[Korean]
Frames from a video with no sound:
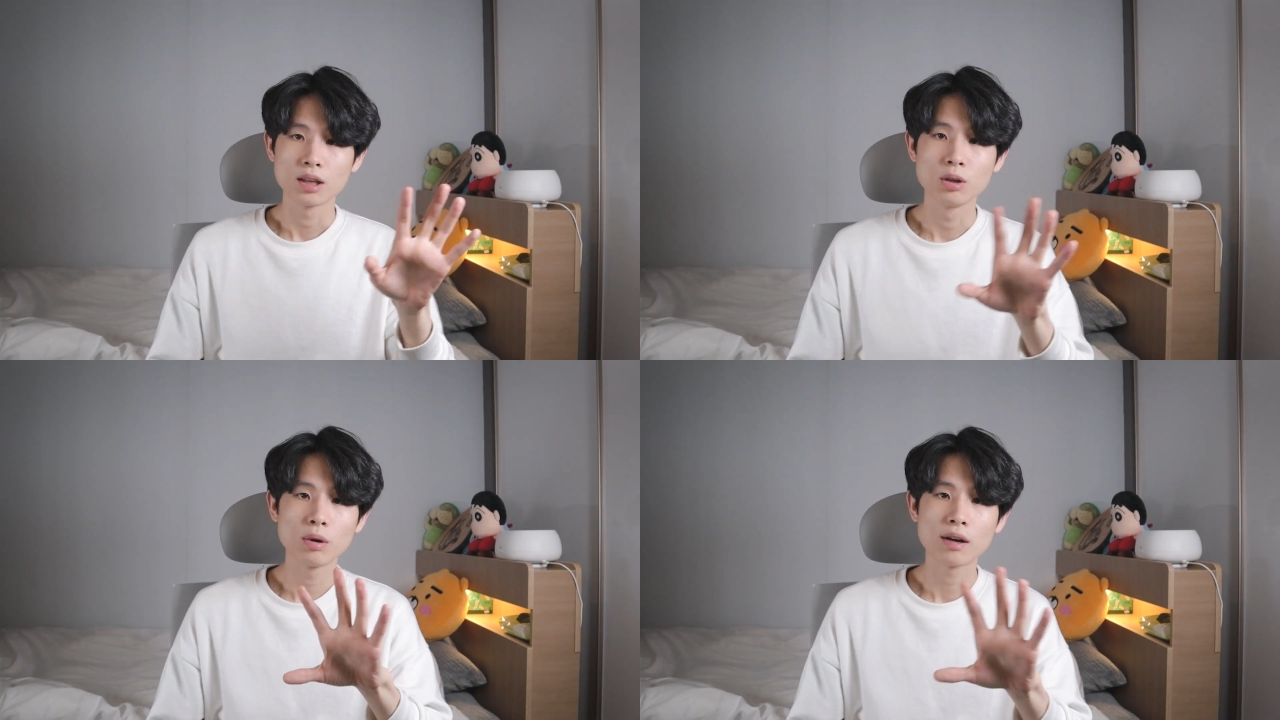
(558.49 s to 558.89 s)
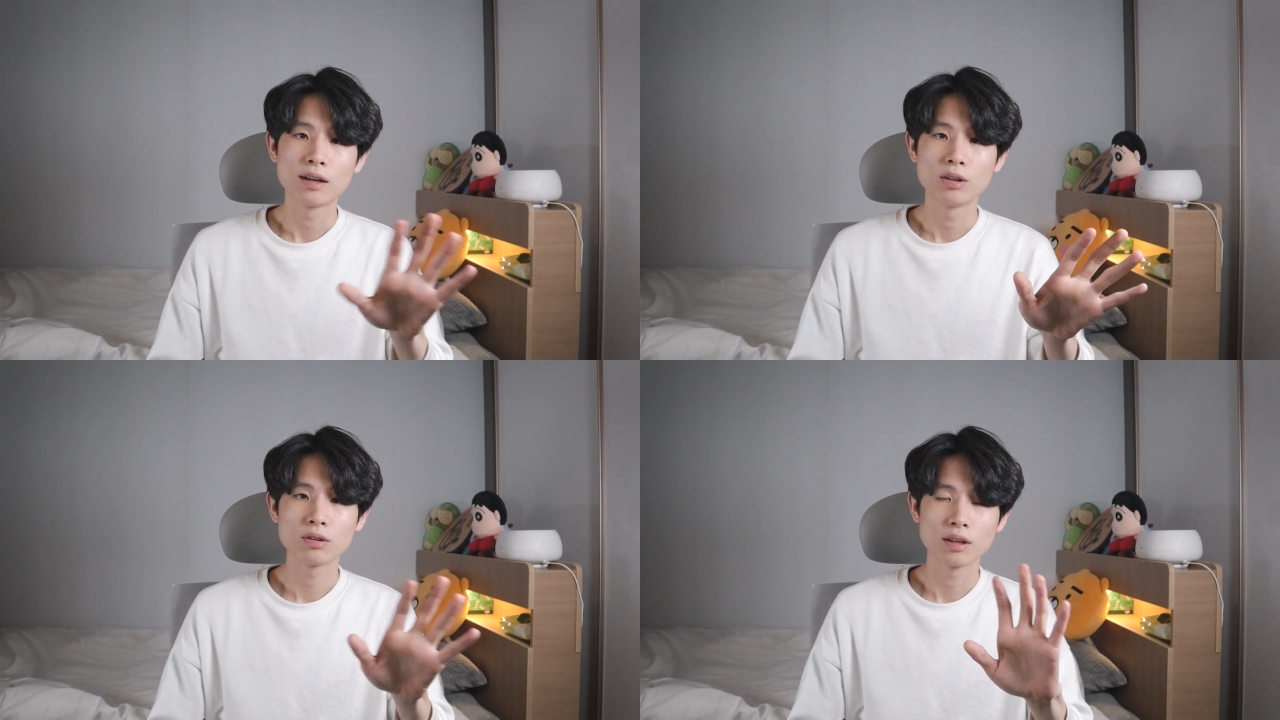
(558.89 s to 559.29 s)
이와
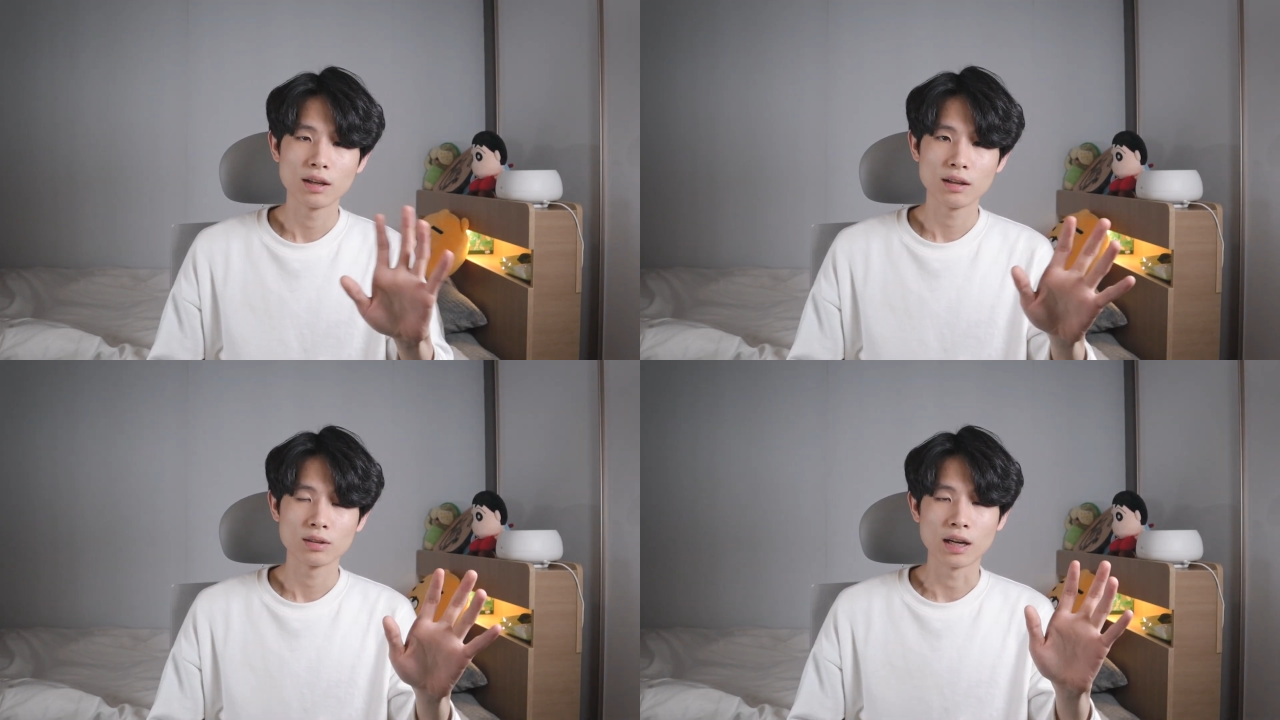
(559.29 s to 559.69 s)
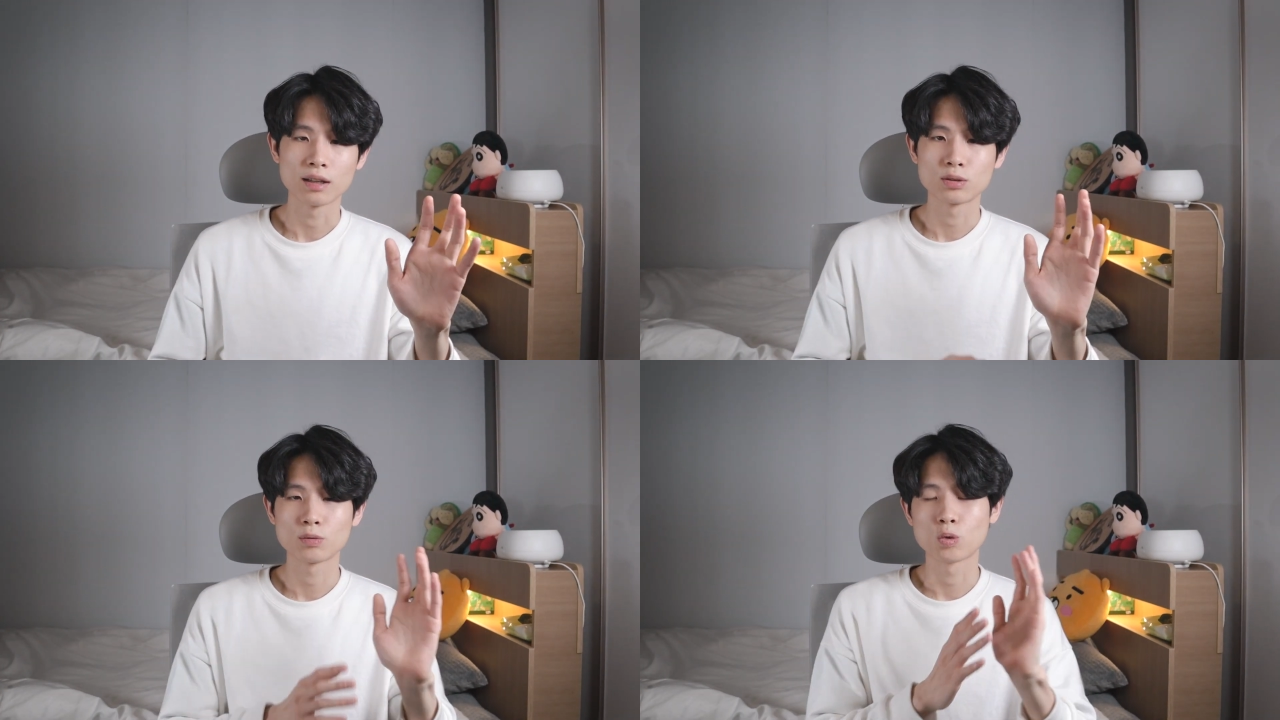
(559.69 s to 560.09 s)
관련된
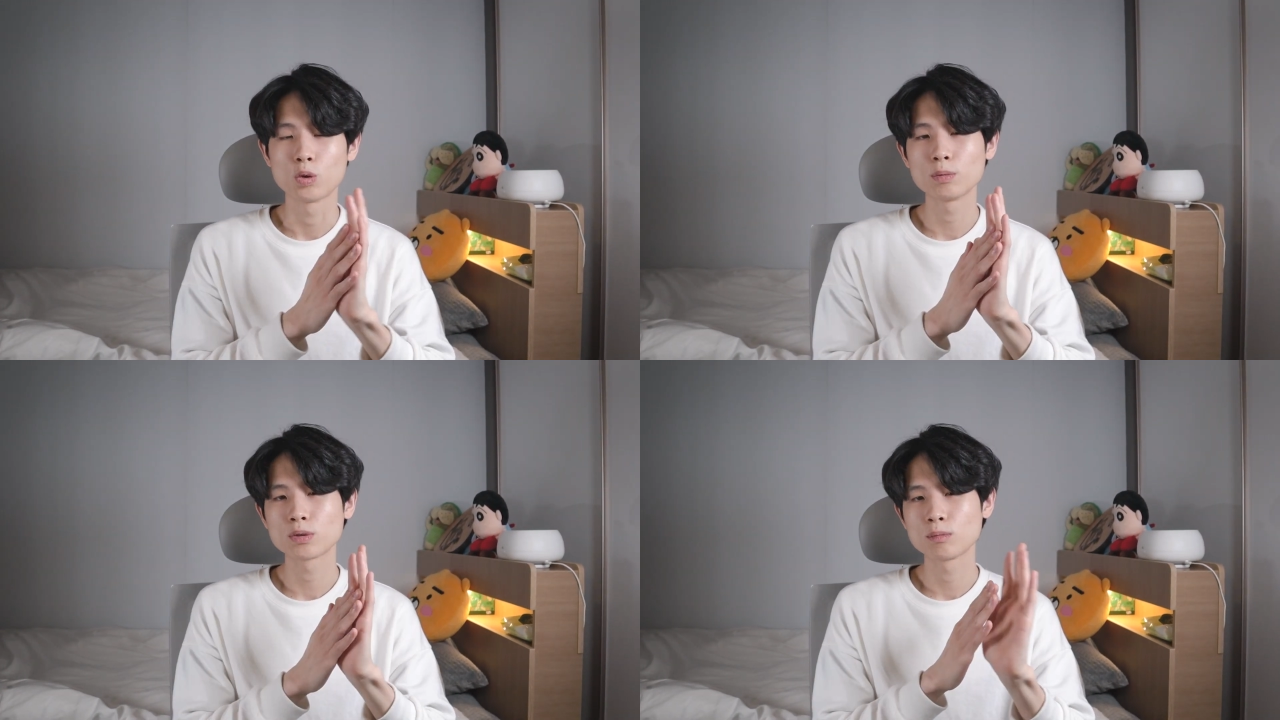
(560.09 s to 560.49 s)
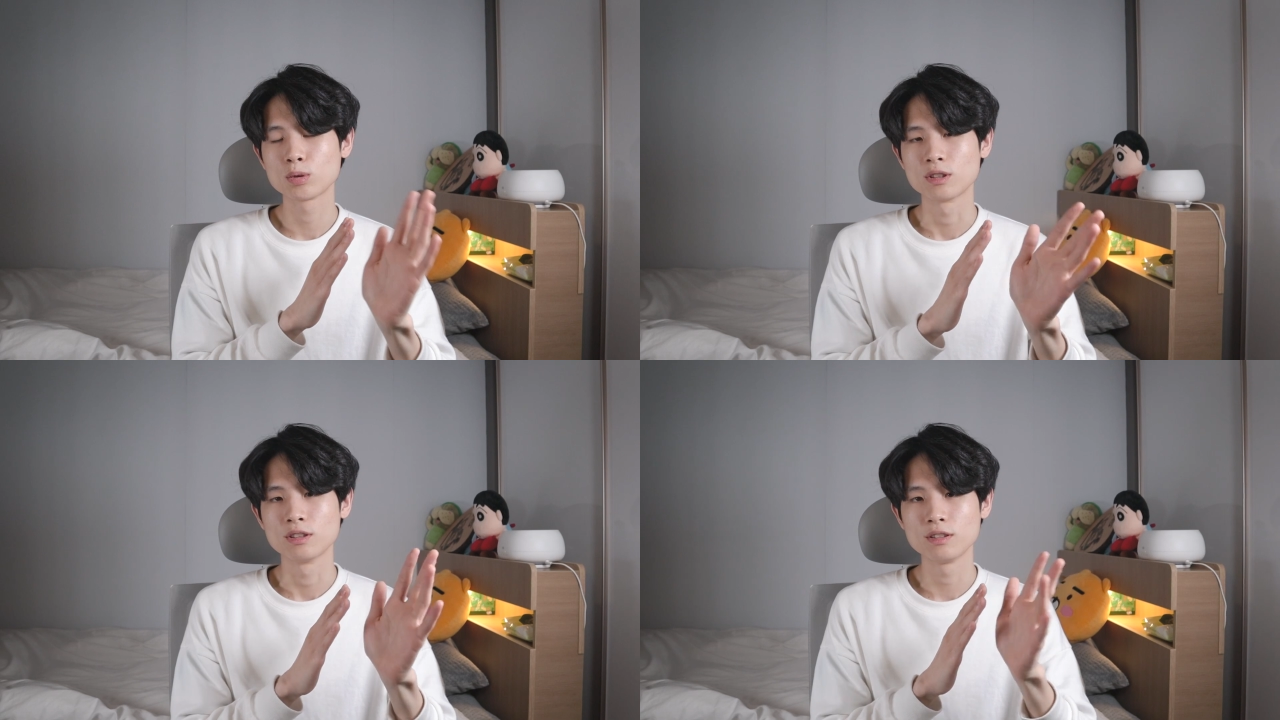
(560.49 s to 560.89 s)
약간 좀 고급
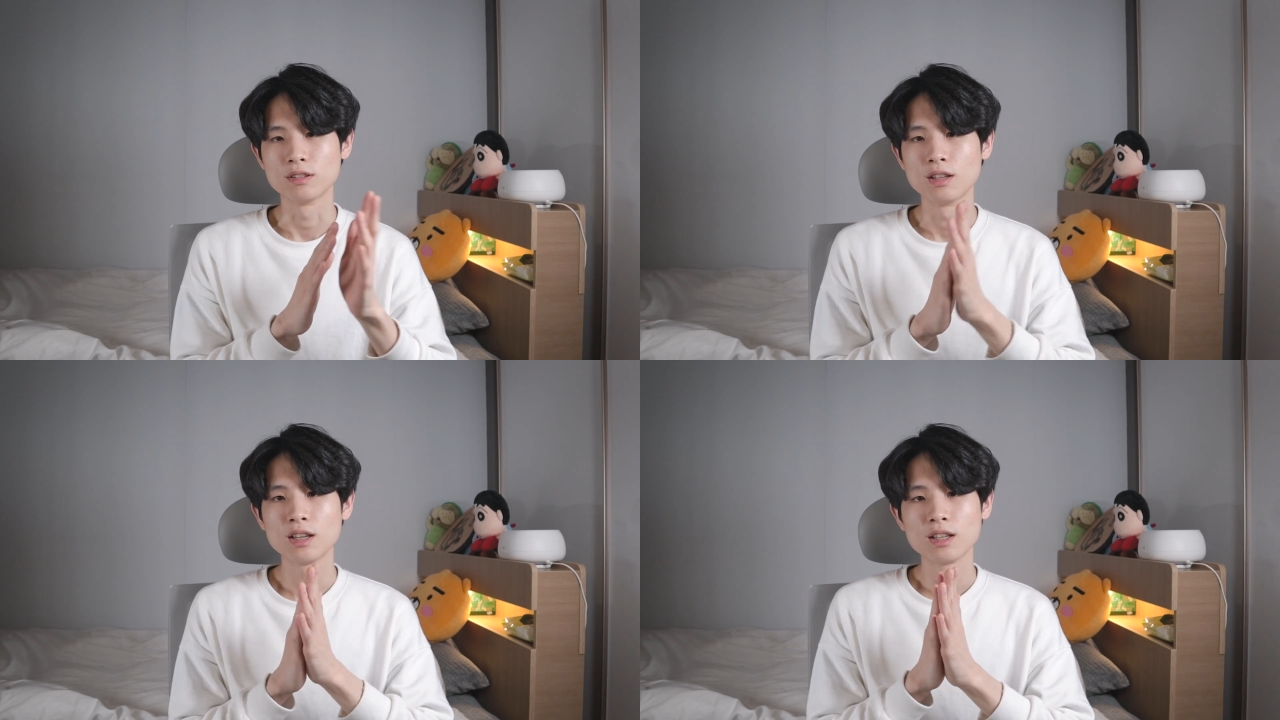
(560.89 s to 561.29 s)
정보들은